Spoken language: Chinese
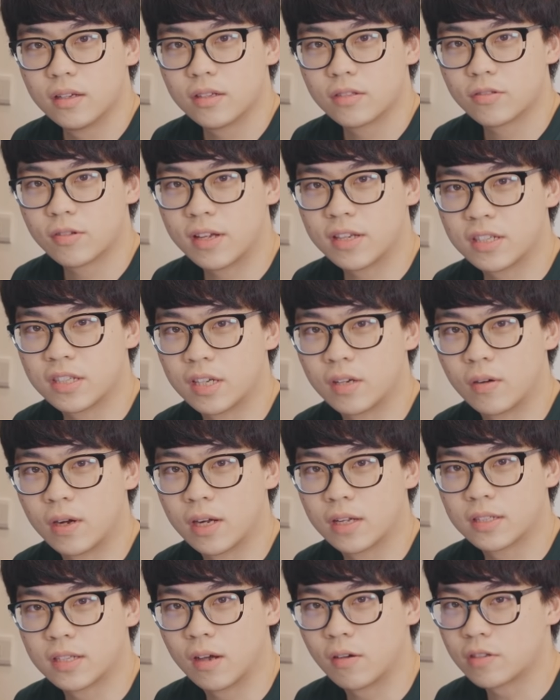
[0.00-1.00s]
虽然今天花
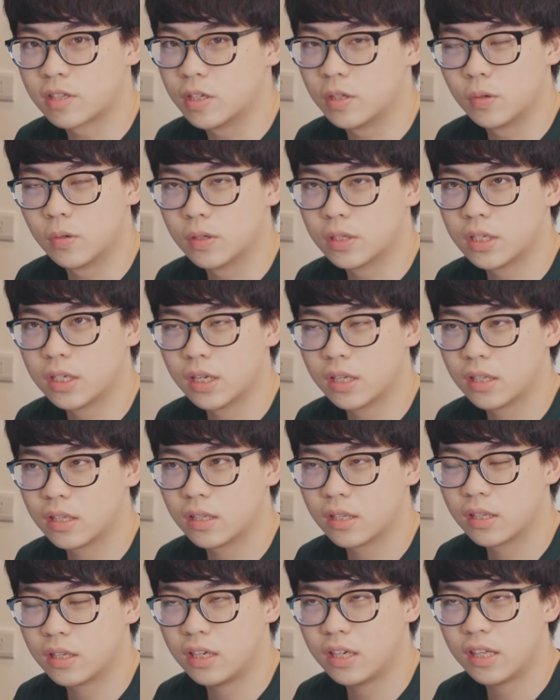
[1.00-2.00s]
了超级多钱，
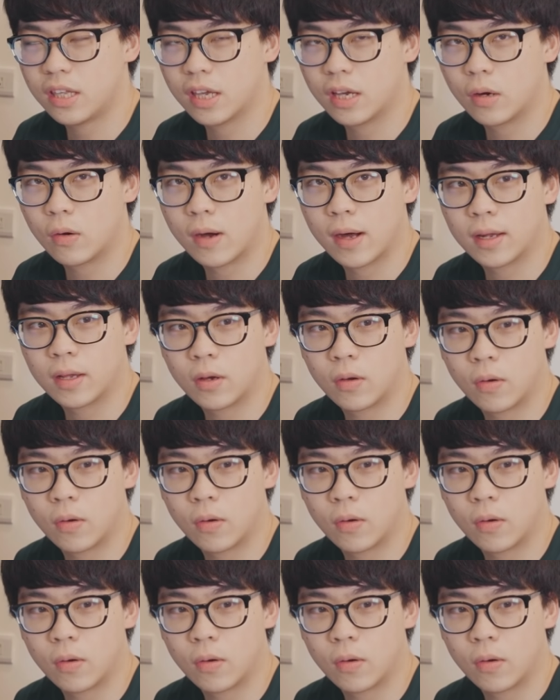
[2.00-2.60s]
一天花了